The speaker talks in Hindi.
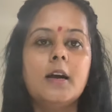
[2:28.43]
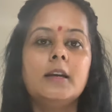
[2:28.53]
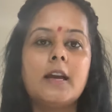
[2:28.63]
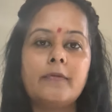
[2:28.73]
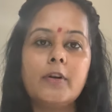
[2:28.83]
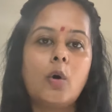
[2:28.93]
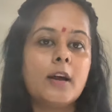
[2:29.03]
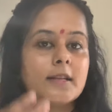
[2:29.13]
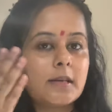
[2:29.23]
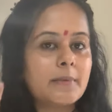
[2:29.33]
या फिर
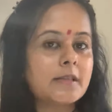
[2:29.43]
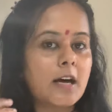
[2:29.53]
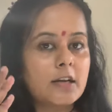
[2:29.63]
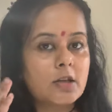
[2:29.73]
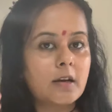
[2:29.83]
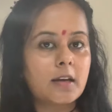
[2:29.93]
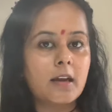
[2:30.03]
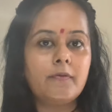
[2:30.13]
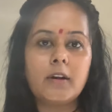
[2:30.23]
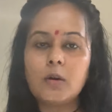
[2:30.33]
ऑयल से मसाज
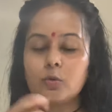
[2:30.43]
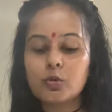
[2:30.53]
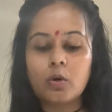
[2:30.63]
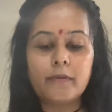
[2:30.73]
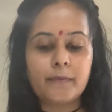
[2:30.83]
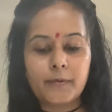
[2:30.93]
करके फिर उसको